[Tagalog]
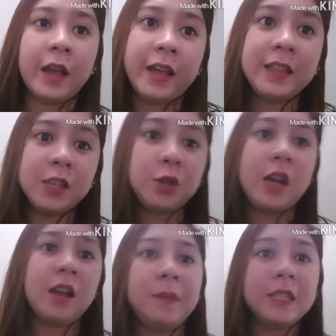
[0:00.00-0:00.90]
Kaya dito
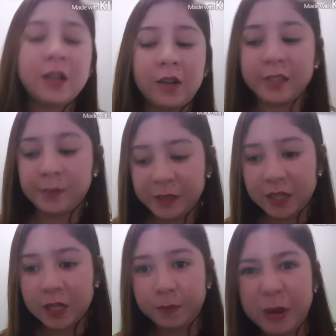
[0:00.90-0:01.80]
na kami sa
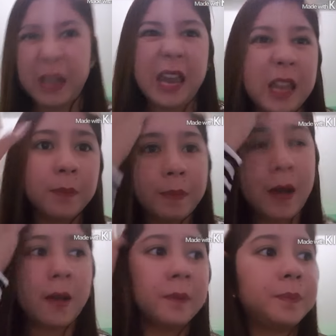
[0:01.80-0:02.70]
hospital. Pang 8 pa.
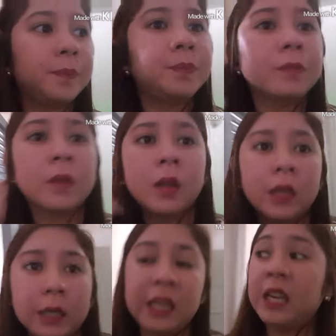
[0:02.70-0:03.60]

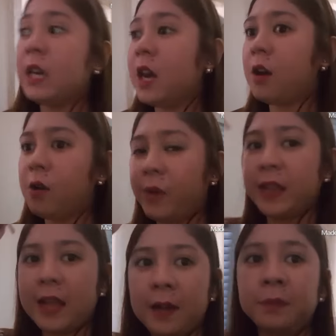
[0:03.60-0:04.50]
Hindi ako,
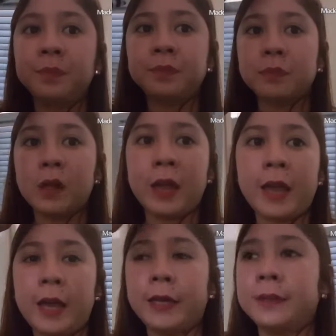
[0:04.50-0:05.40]
wait lang.
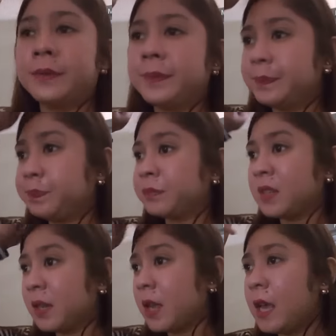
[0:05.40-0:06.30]
Ayan.
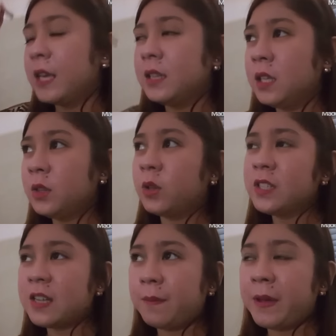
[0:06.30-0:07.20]
Dito
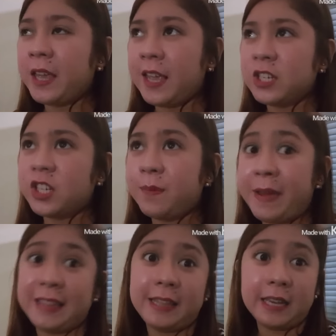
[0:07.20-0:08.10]
sa may Asia
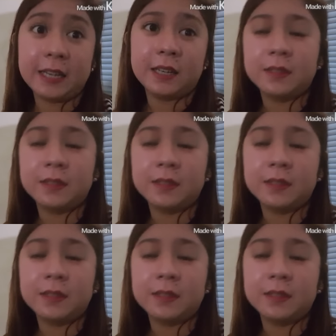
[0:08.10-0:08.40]
Medic.